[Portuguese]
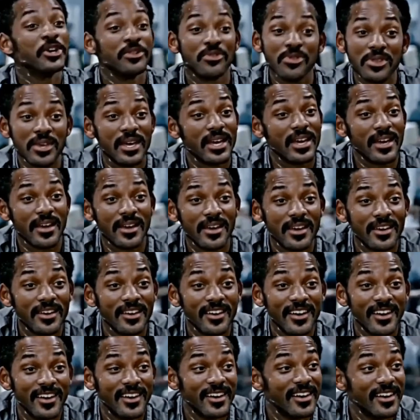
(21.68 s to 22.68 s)
eu não
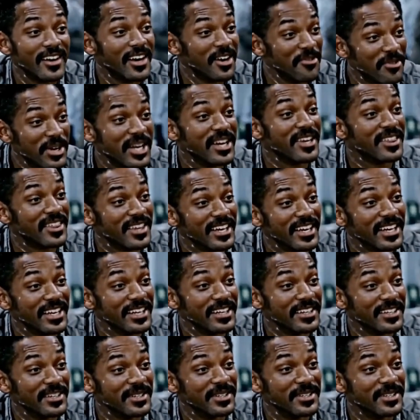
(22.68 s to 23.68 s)
consegui
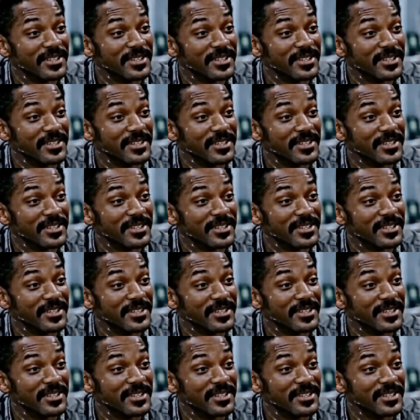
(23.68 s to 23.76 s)
bolar